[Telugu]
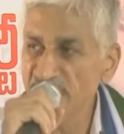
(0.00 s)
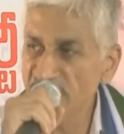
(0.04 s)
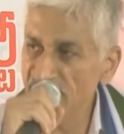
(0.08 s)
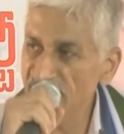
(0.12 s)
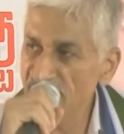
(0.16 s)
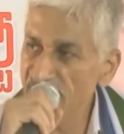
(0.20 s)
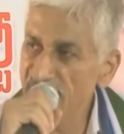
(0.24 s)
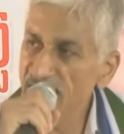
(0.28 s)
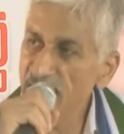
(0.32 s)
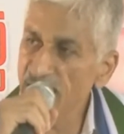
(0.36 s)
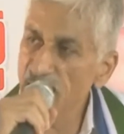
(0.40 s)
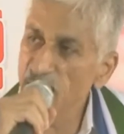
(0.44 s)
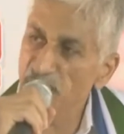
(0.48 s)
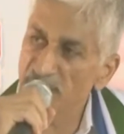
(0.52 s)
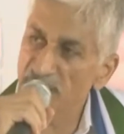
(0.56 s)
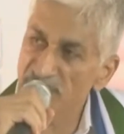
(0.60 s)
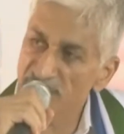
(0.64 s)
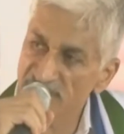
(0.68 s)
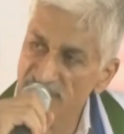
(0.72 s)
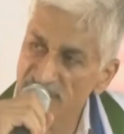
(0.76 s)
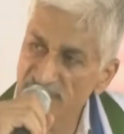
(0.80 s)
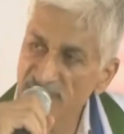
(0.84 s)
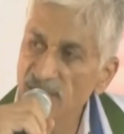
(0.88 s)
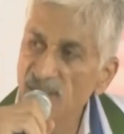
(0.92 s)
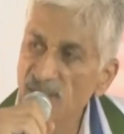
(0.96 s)
మీరు అడిగే
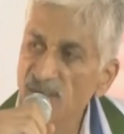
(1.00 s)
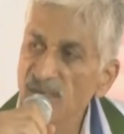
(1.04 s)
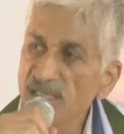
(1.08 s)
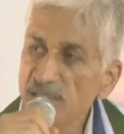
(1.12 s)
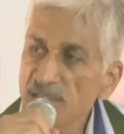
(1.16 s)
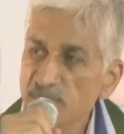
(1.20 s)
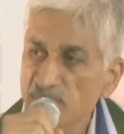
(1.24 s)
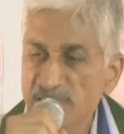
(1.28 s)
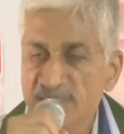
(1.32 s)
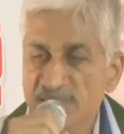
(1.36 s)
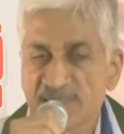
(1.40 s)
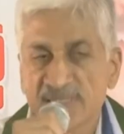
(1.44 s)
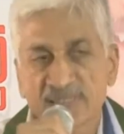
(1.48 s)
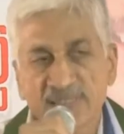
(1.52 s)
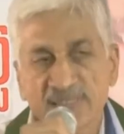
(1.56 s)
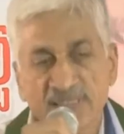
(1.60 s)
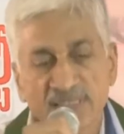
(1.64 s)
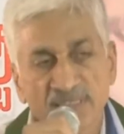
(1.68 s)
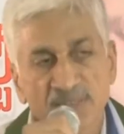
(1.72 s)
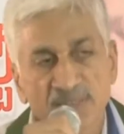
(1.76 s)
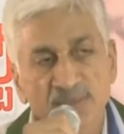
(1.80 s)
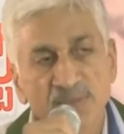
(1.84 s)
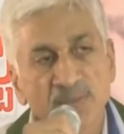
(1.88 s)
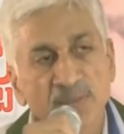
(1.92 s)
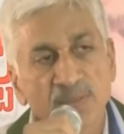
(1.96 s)
ప్రశ్నలోనే స్పష్టత
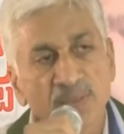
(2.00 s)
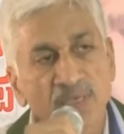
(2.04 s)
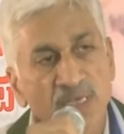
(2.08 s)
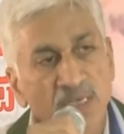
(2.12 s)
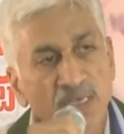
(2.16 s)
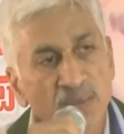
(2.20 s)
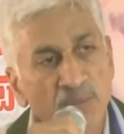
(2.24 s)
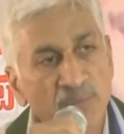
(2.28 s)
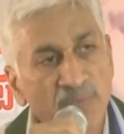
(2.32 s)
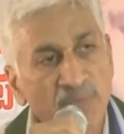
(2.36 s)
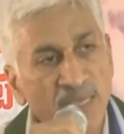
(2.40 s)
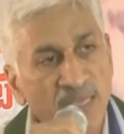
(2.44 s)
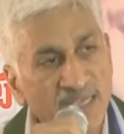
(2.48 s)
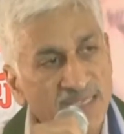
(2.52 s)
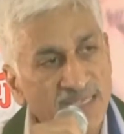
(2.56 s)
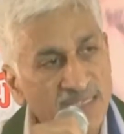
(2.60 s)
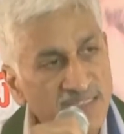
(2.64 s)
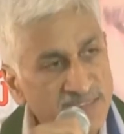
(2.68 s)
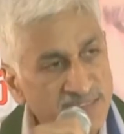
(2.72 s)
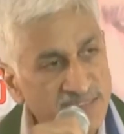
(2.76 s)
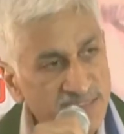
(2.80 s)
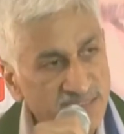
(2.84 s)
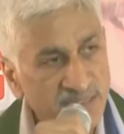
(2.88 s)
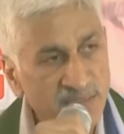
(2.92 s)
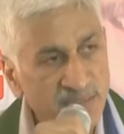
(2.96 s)
లేదు
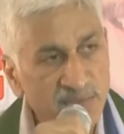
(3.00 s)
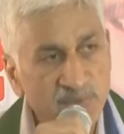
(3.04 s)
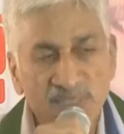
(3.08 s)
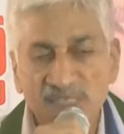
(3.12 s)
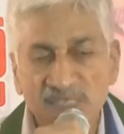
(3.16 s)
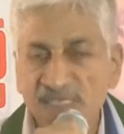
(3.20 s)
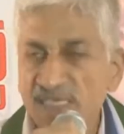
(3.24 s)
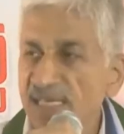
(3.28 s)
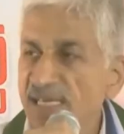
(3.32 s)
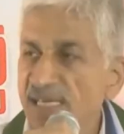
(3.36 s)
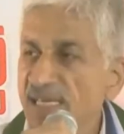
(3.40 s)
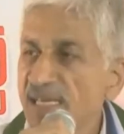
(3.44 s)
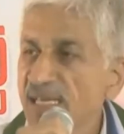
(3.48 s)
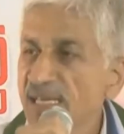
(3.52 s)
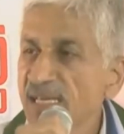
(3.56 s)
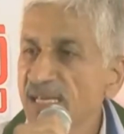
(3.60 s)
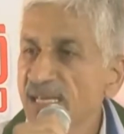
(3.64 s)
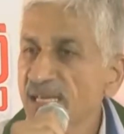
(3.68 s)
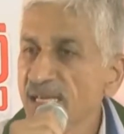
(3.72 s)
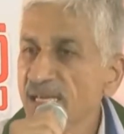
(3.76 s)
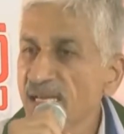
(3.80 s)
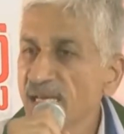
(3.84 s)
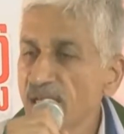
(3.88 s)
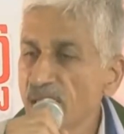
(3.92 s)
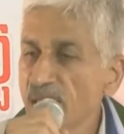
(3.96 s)
ఆయన ఇచ్చినటువంటి
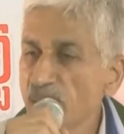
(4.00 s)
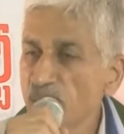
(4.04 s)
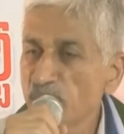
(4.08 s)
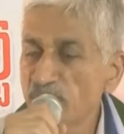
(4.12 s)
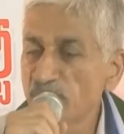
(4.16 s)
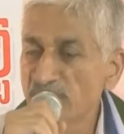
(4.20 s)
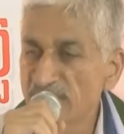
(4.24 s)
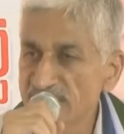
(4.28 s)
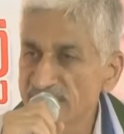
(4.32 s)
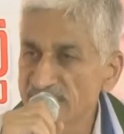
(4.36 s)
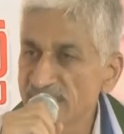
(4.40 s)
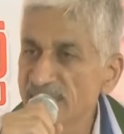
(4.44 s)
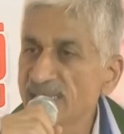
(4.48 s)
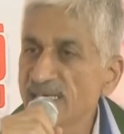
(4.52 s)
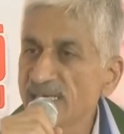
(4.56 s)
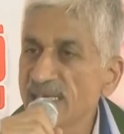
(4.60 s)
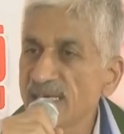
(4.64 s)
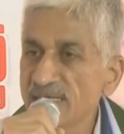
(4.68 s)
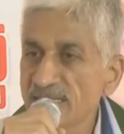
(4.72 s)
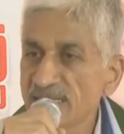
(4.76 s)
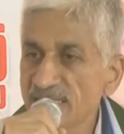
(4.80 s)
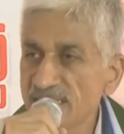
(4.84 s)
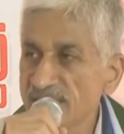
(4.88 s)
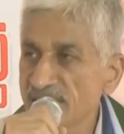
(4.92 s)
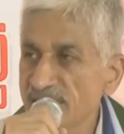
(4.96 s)
బడ్జెట్
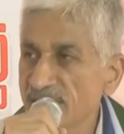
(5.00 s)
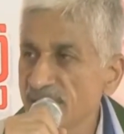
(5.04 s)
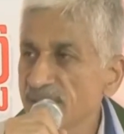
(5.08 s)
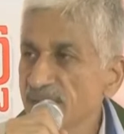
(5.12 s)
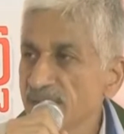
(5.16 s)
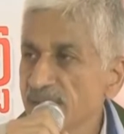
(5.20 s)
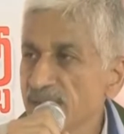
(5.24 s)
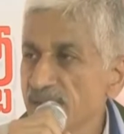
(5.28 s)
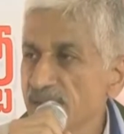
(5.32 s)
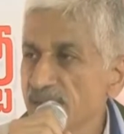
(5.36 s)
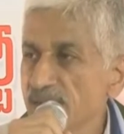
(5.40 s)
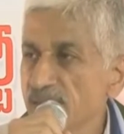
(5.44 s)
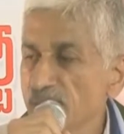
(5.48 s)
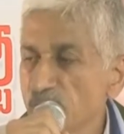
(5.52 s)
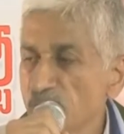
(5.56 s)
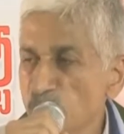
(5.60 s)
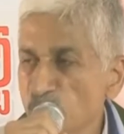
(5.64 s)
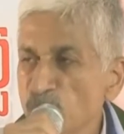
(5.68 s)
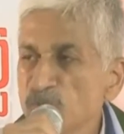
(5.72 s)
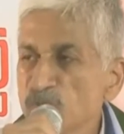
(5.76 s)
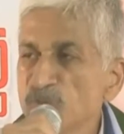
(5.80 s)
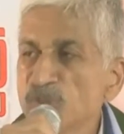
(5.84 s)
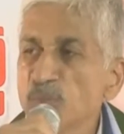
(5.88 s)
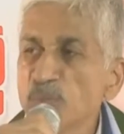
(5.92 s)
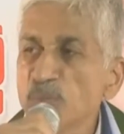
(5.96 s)
అలొకేషన్
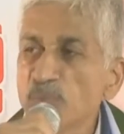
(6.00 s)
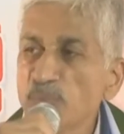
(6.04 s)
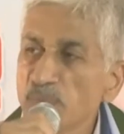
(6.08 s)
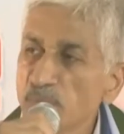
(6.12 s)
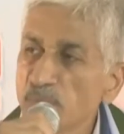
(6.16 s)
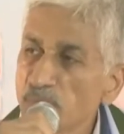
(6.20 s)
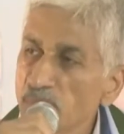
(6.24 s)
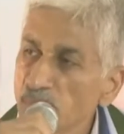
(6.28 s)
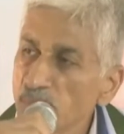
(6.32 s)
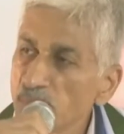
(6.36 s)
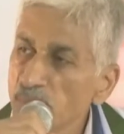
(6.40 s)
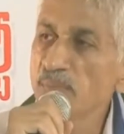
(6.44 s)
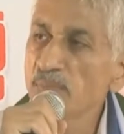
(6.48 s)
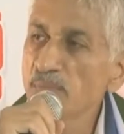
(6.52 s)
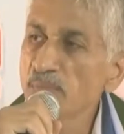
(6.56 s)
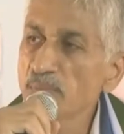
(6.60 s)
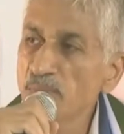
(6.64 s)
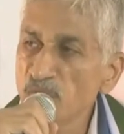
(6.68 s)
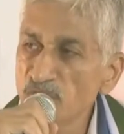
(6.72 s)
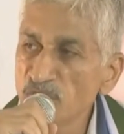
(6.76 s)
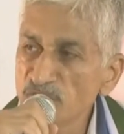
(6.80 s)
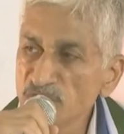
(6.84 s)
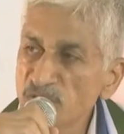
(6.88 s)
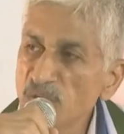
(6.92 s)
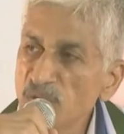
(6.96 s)
మొత్తం
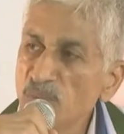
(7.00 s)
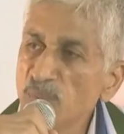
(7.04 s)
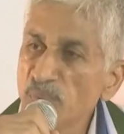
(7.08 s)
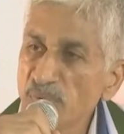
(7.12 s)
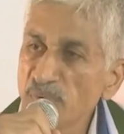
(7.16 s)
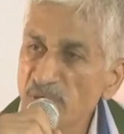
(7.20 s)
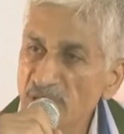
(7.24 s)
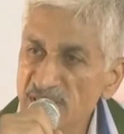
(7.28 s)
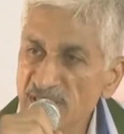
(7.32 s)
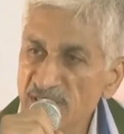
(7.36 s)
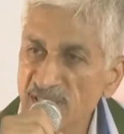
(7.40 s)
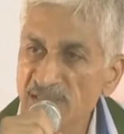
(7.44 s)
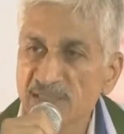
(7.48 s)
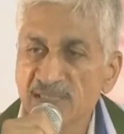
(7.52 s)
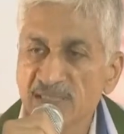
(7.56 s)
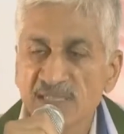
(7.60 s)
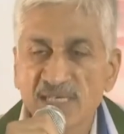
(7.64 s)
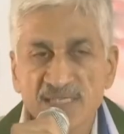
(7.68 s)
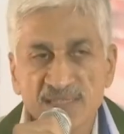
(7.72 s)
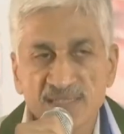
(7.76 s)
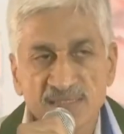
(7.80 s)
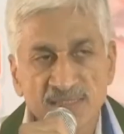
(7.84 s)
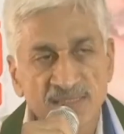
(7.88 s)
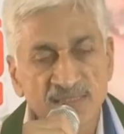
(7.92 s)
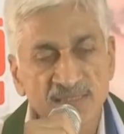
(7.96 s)
మొత్తం ప్రాజెక్ట్
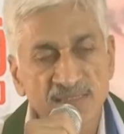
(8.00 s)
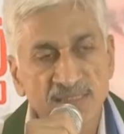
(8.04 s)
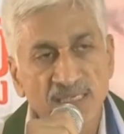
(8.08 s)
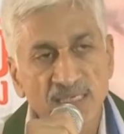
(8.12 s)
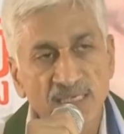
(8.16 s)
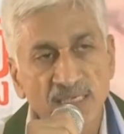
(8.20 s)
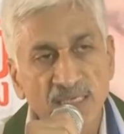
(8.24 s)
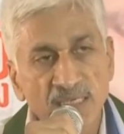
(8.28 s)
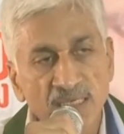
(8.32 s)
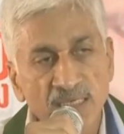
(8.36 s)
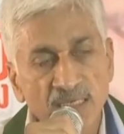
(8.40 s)
కాస్ట్ ఎంత